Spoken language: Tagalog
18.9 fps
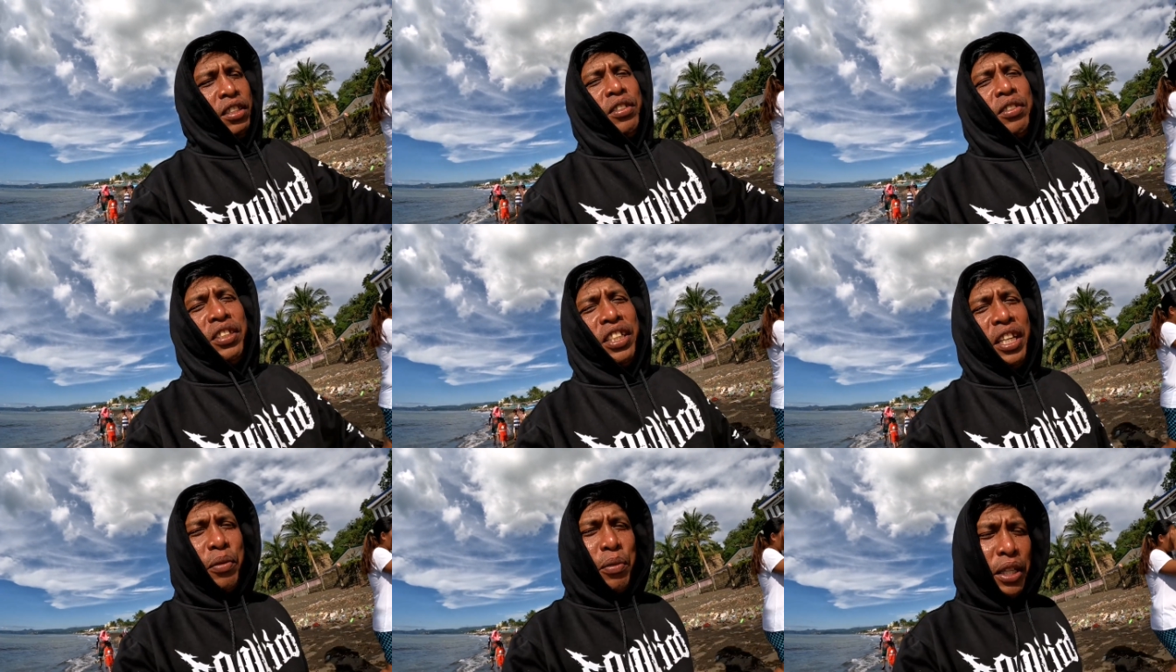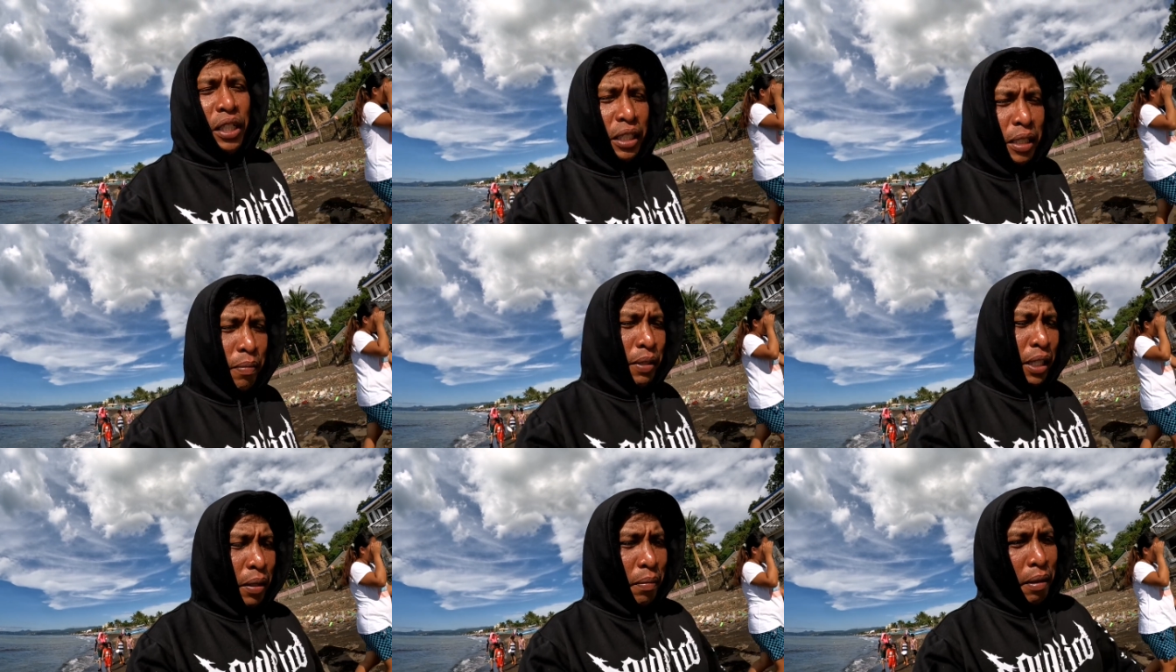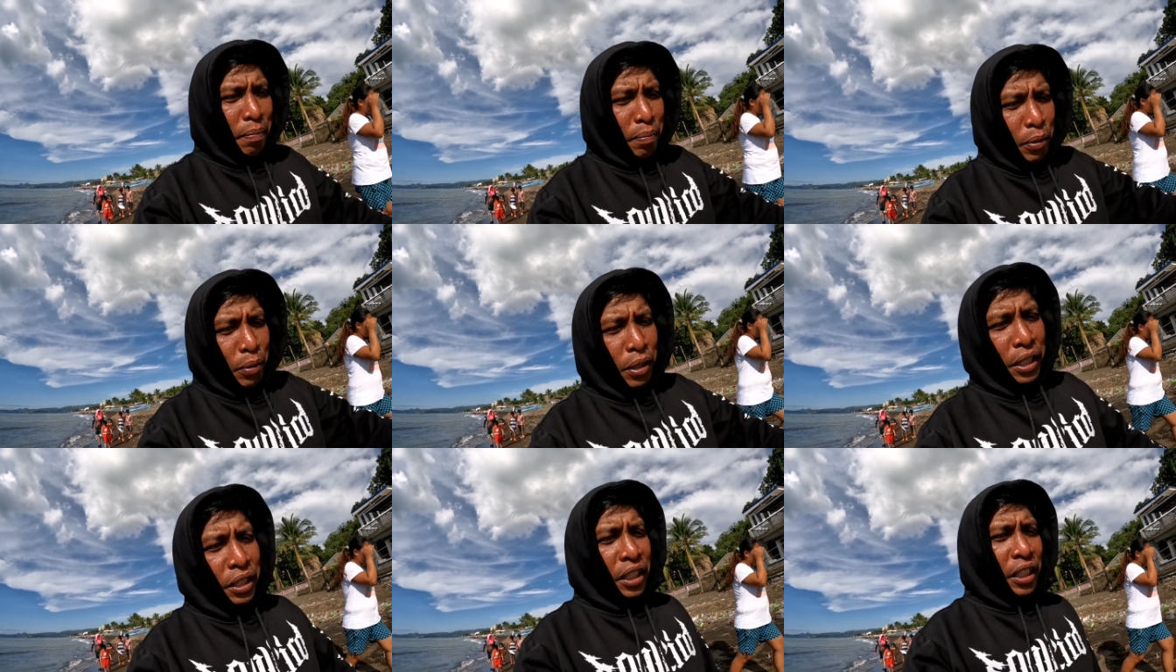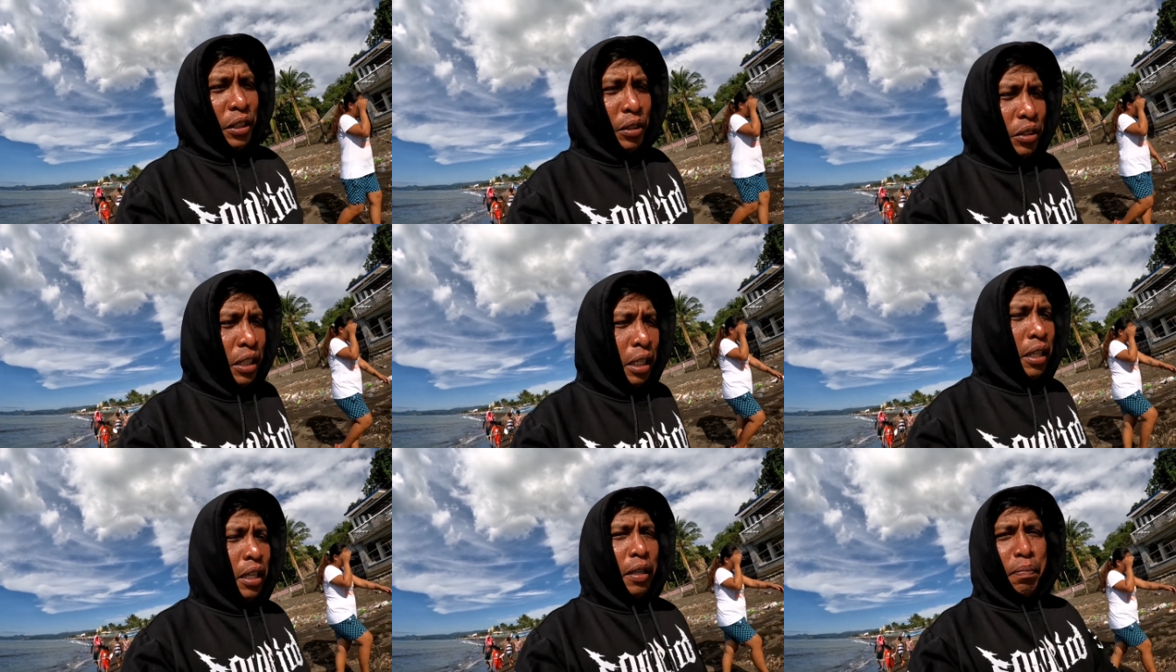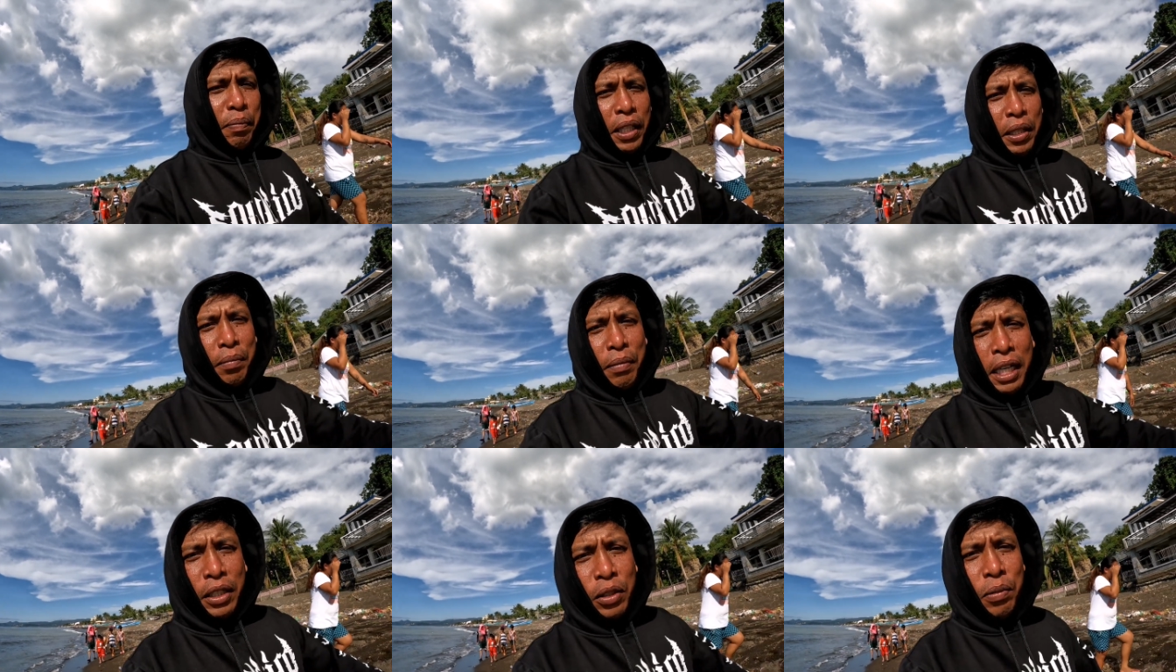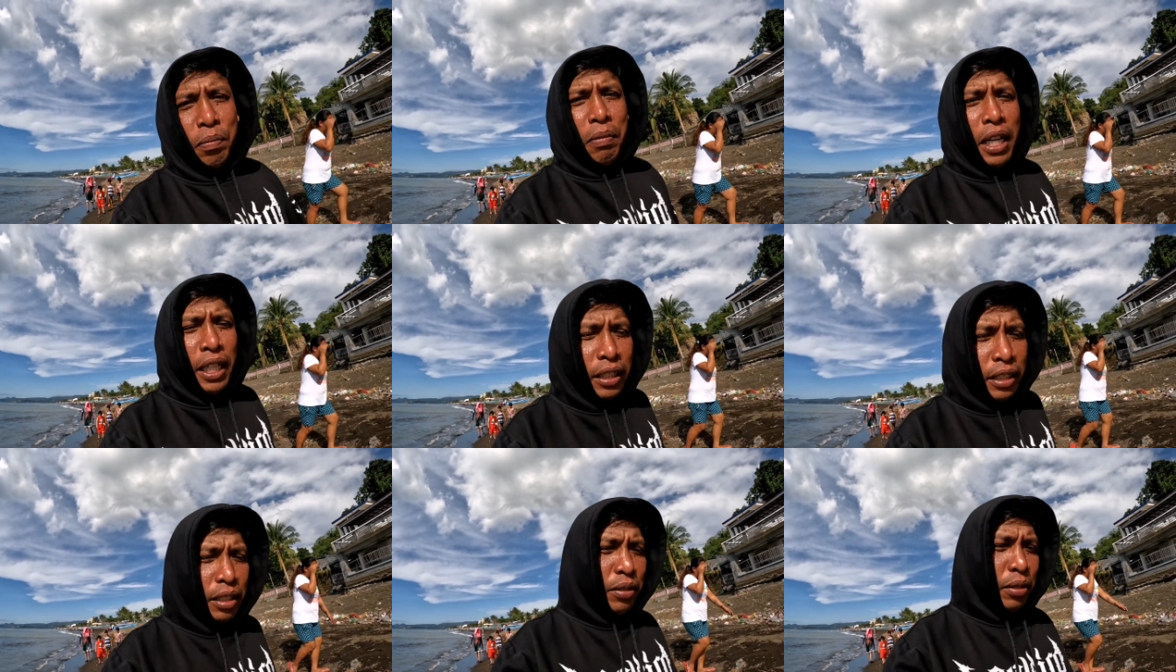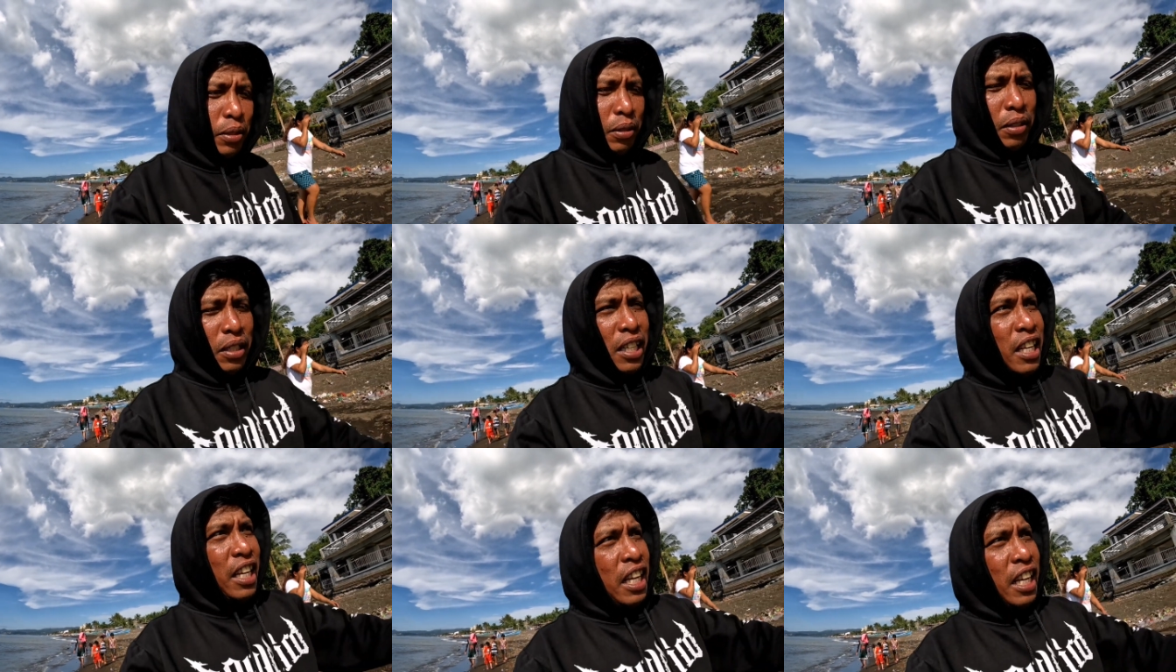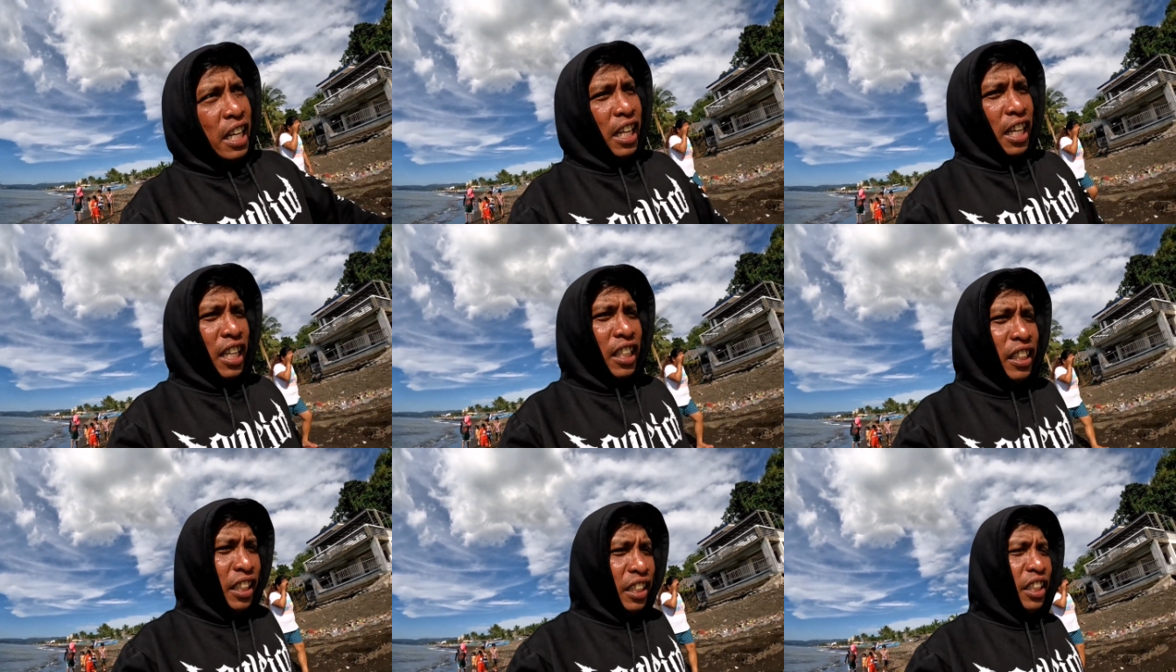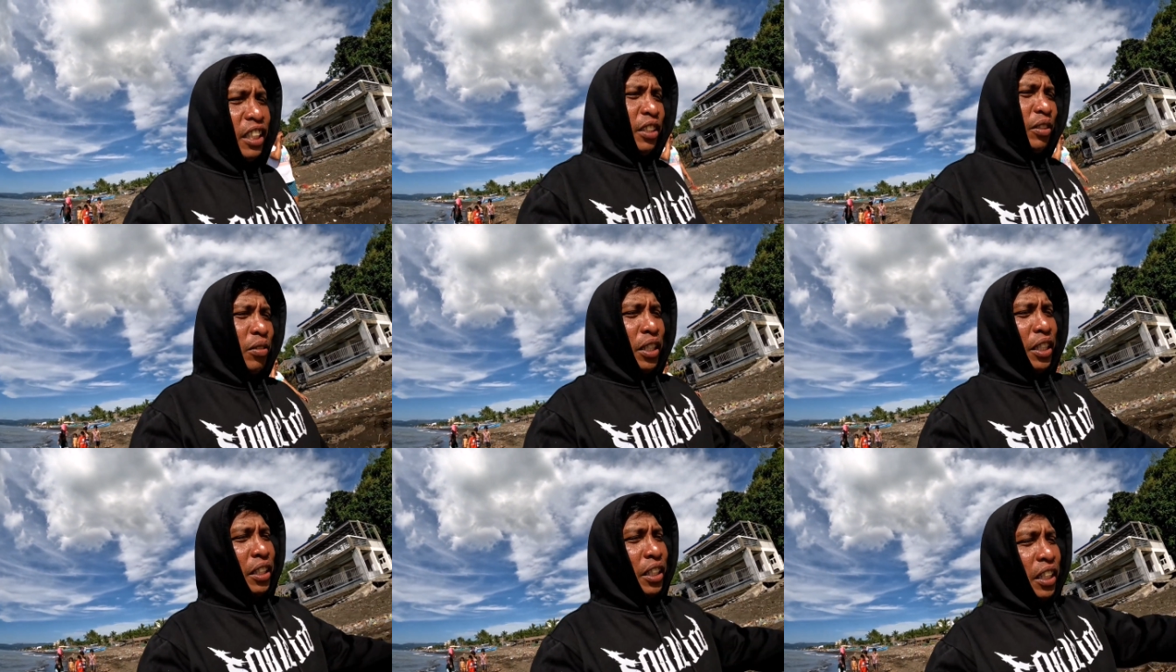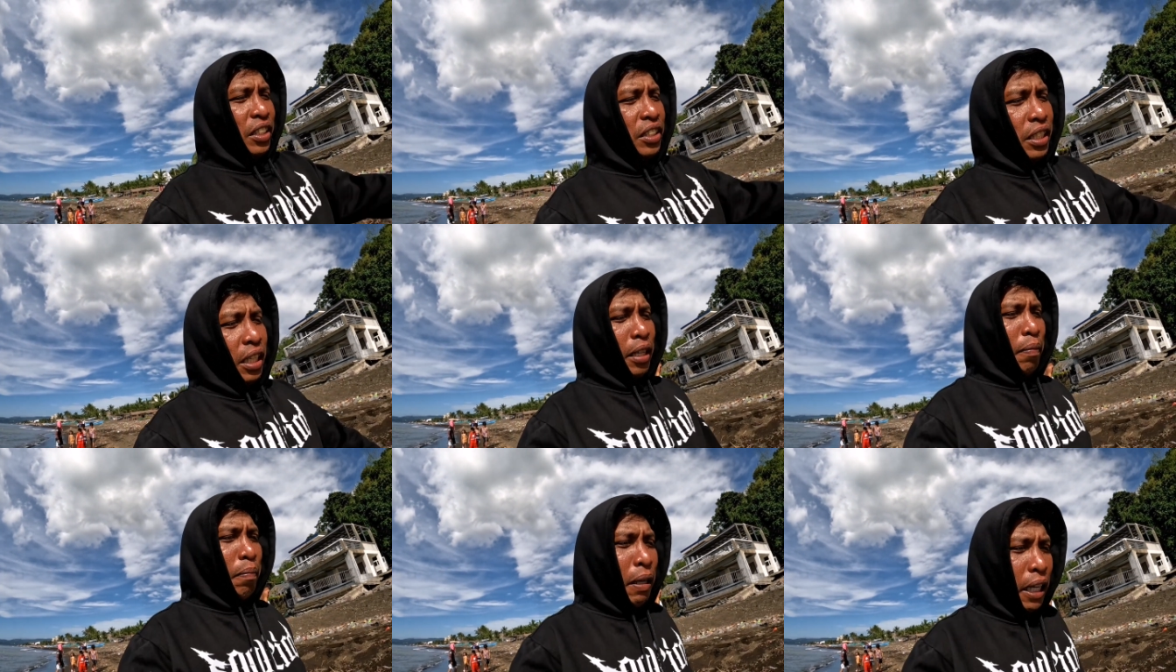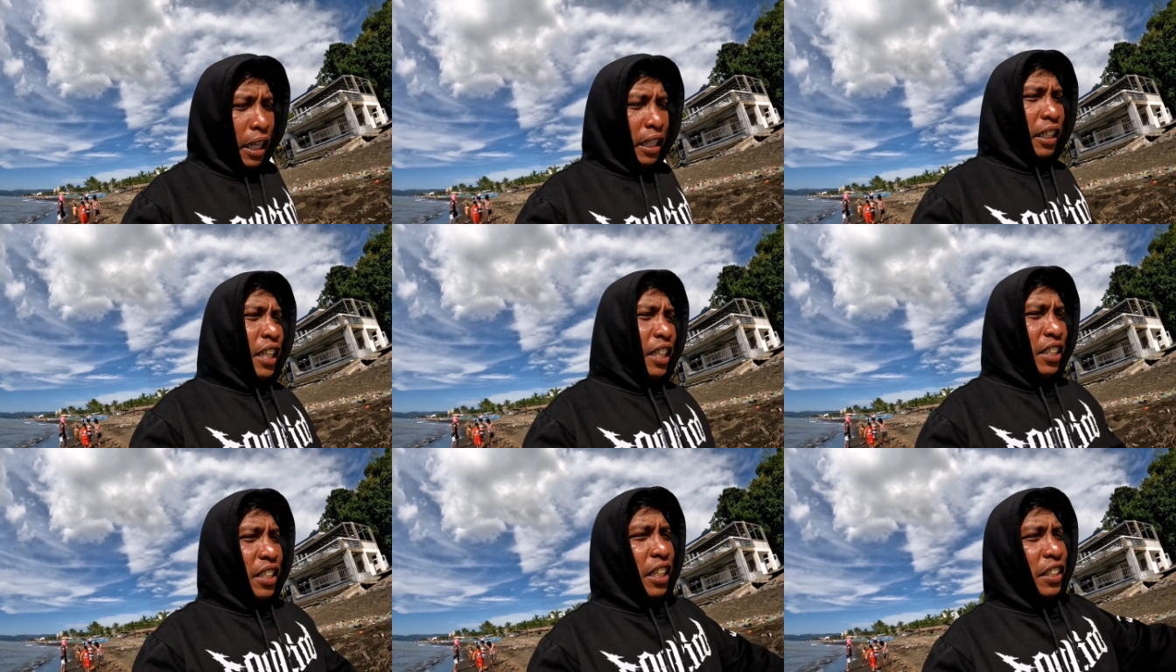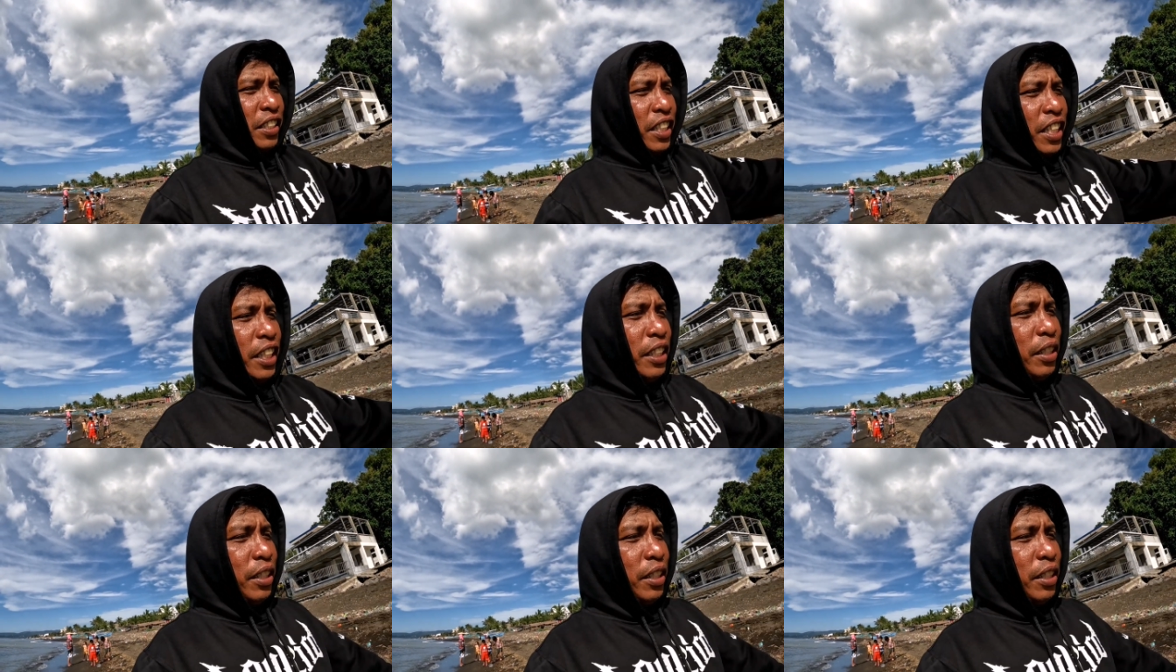Yun nga, welcome na naman po kayo dito sa panibagong vlog ko. At nandito ngayon tayo sa Barangay San